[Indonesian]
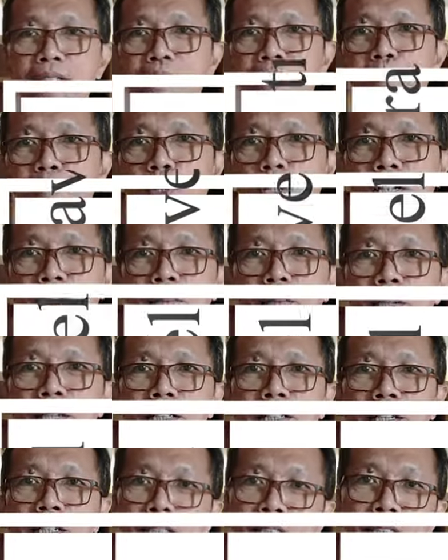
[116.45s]
semua kamar
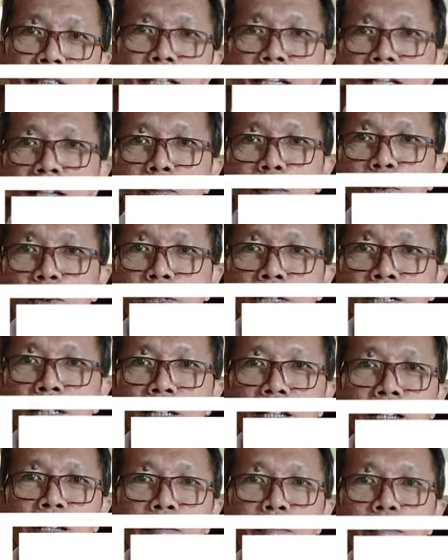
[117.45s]
yang saya
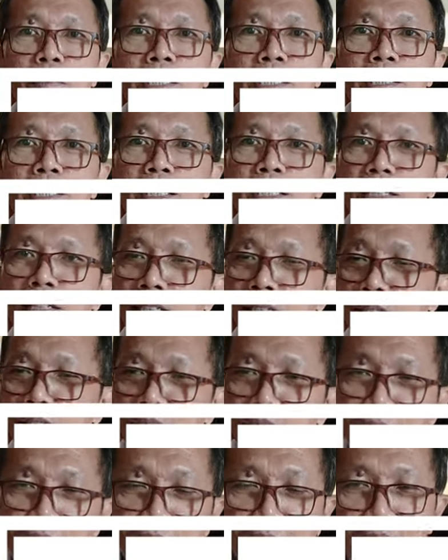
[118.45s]
booking bisa
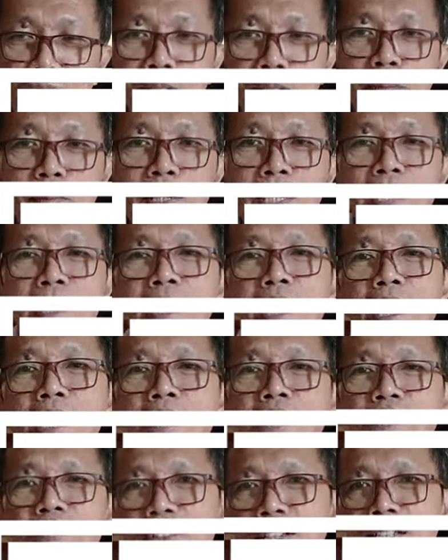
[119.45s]
dalam
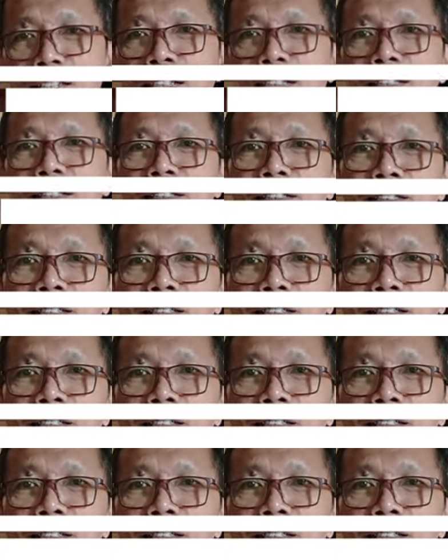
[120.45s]
keadaan vacant.